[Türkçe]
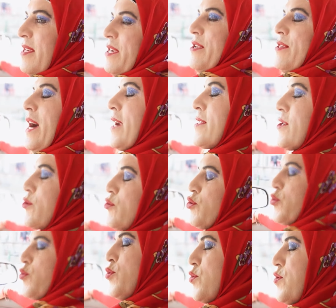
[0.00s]
Yıllardır
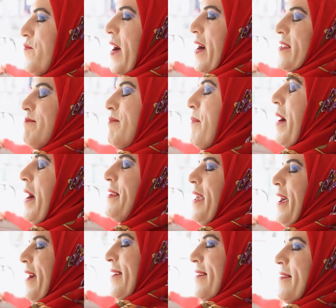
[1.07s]
sürücü kursun vardın
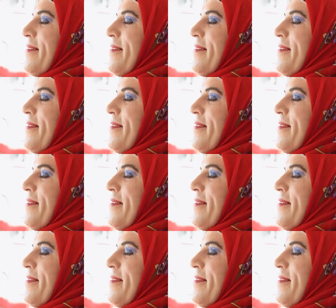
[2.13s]
babaanne.